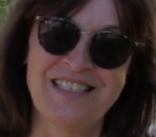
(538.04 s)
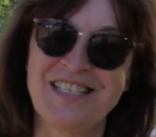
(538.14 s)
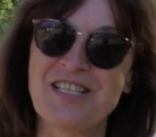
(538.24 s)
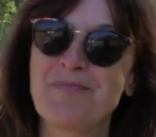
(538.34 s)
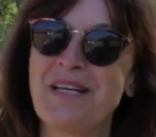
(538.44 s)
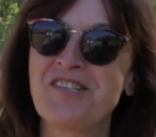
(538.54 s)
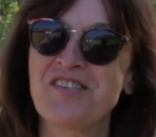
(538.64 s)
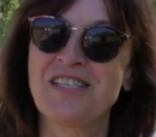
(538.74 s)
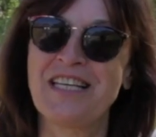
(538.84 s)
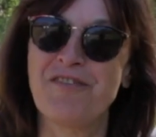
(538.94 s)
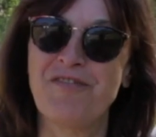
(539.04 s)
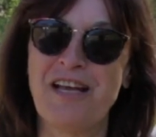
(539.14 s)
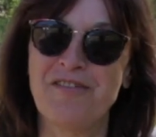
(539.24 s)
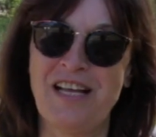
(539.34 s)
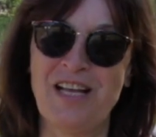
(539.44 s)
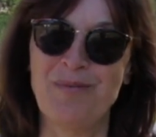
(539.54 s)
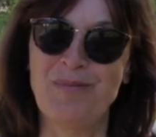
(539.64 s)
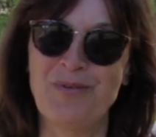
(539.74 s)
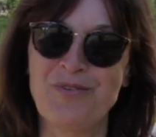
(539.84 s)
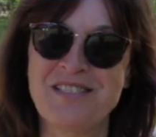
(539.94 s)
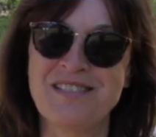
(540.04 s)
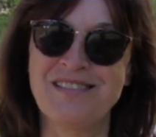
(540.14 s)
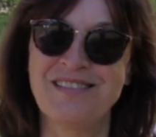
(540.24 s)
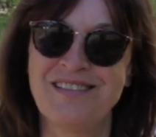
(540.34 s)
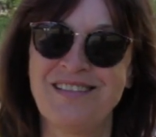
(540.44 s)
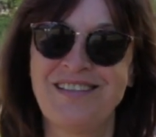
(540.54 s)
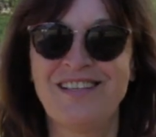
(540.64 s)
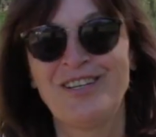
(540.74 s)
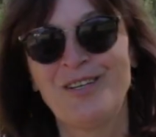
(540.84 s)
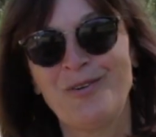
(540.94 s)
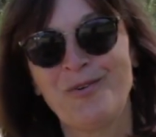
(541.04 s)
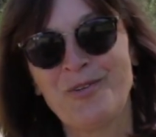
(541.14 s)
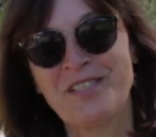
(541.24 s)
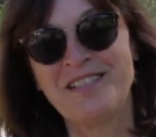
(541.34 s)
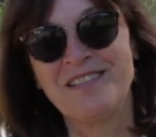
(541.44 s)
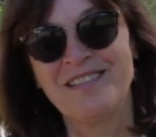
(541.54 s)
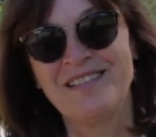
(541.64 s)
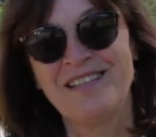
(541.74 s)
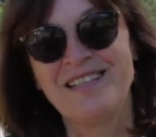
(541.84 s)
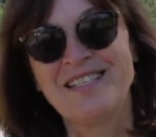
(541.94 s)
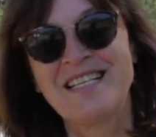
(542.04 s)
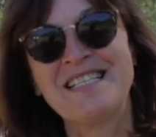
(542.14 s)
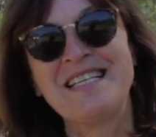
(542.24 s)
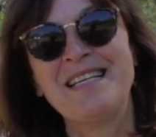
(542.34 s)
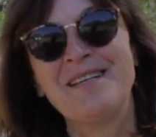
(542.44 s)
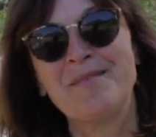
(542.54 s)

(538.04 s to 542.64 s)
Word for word: dass Menschen die Gefahr verharmlosen oder dass sie